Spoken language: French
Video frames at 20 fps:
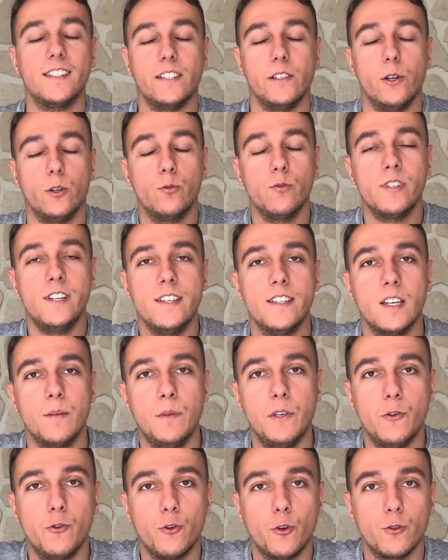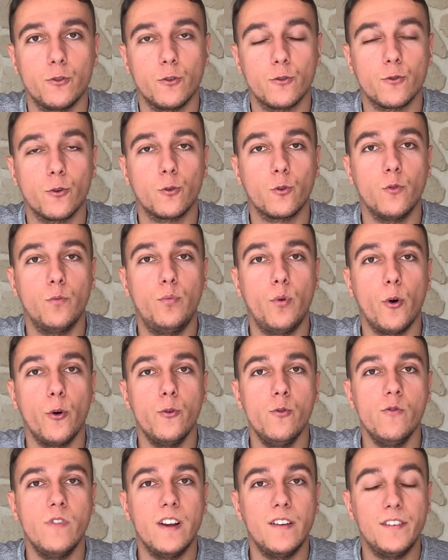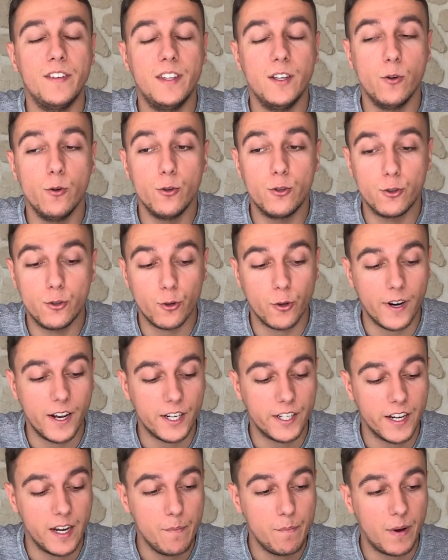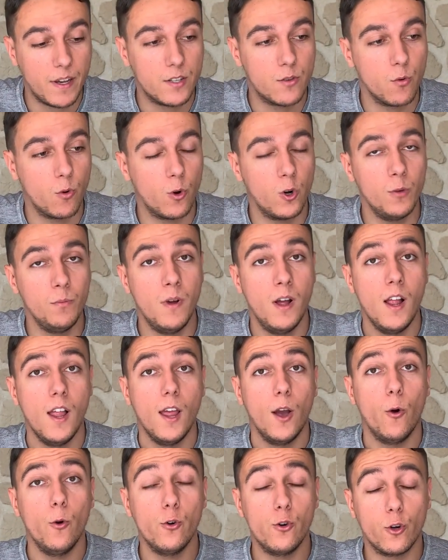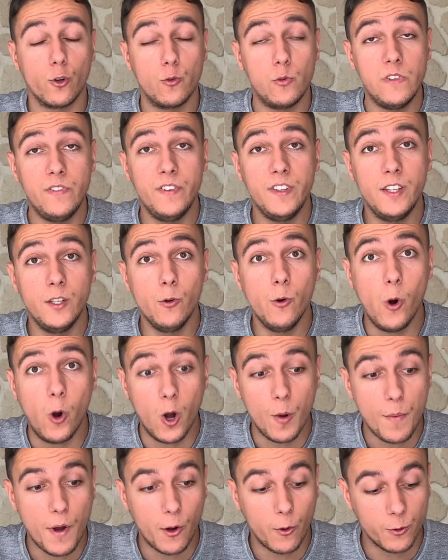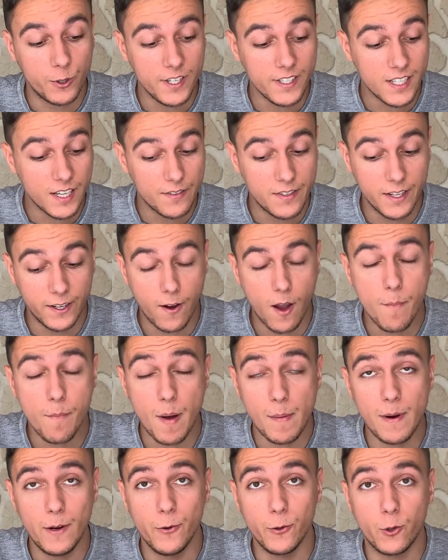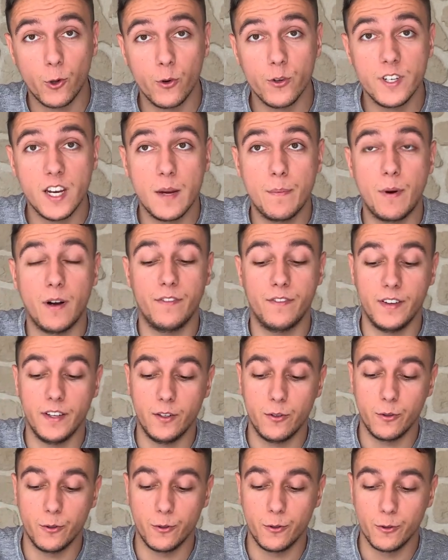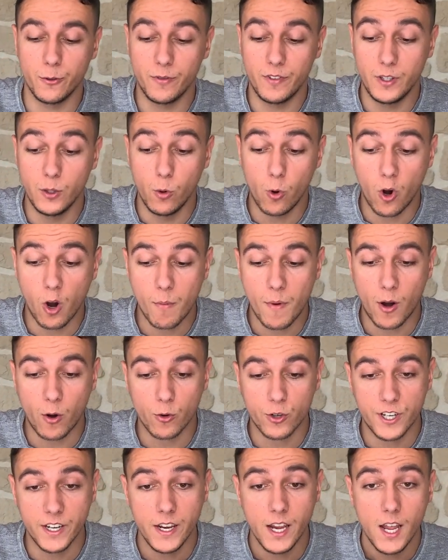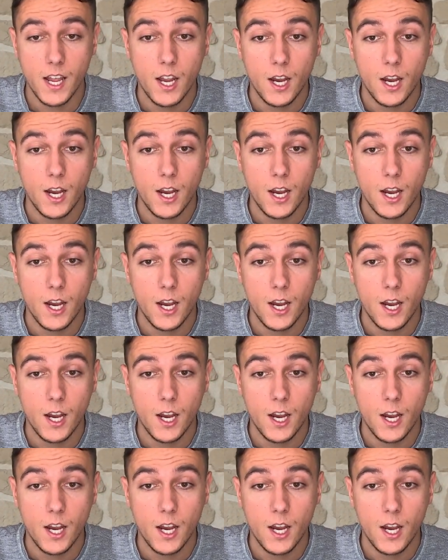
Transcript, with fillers: Salut tous les amis, aujourd'hui on se retrouve pour une nouvelle vidéo sur la chaîne Passion Rome. Aujourd'hui vidéo Rome arrangé ça faisait quand même pas mal de temps que j'avais pas fait de, vidéo Rome arrangé